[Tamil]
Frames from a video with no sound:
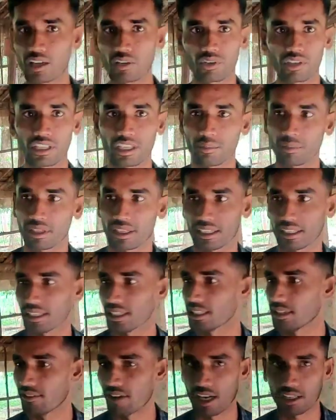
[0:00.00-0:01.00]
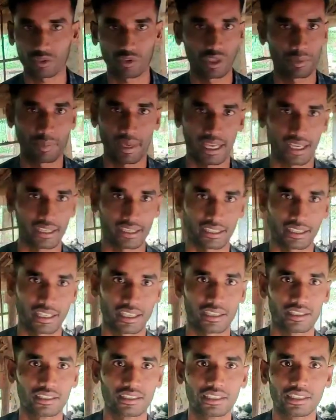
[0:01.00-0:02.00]
எல்லா கோழியும் நம்மகிட்ட இருக்குங்க இந்த வான்கோழி
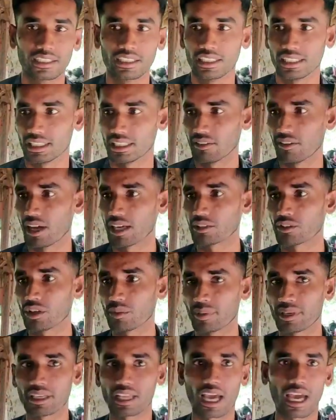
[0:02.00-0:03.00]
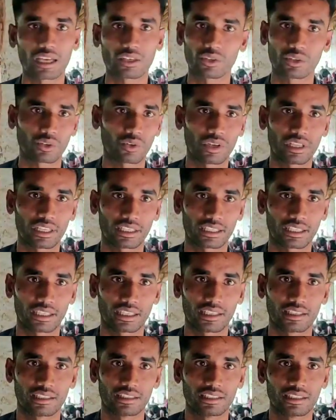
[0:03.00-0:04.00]
பேரண்ட்டுங்க இந்த வான்கோழி பேரண்ட் ஆறுநூறு கோழி
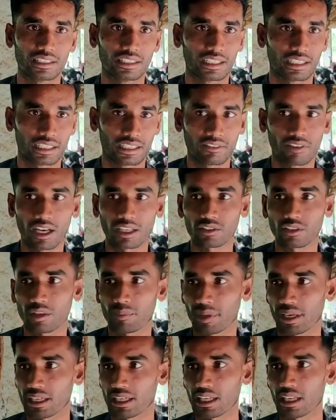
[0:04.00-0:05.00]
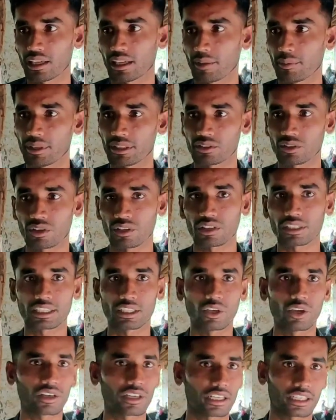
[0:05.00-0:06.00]
இருக்குங்க இந்த வான்கோழி பேரண்ட்டை நாங்கள் எப்படி
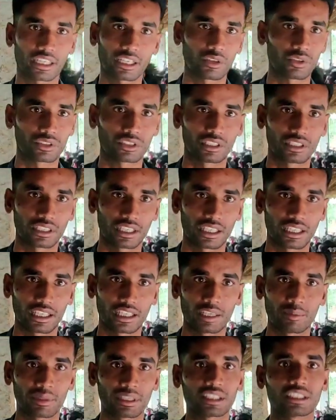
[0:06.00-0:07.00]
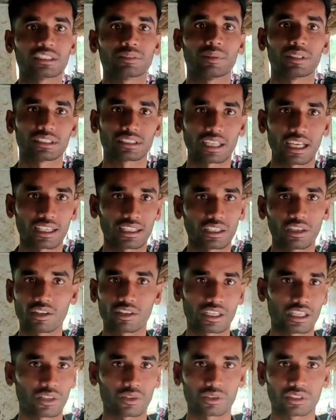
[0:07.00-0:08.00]
சொல்கிறோம் கிலோ கணக்குலையும் கொடுத்துட்ருக்காங்க இப்போ கிறிஸ்மஸ்க்காக
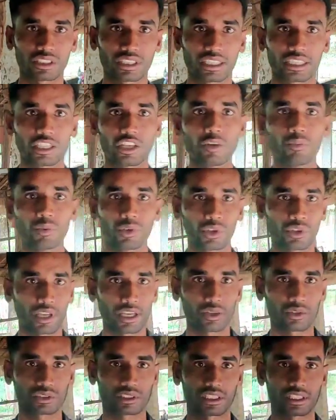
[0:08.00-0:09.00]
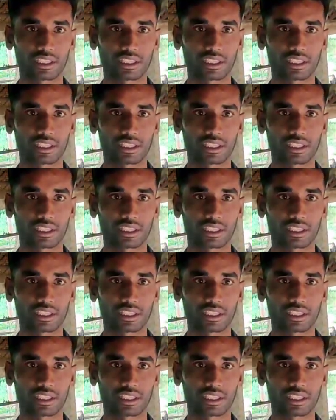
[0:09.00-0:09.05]
கிலோ கணக்கில் கொடுத்துட்டுருக்கேன் கிலோ முந்நூறுவாய்க்கு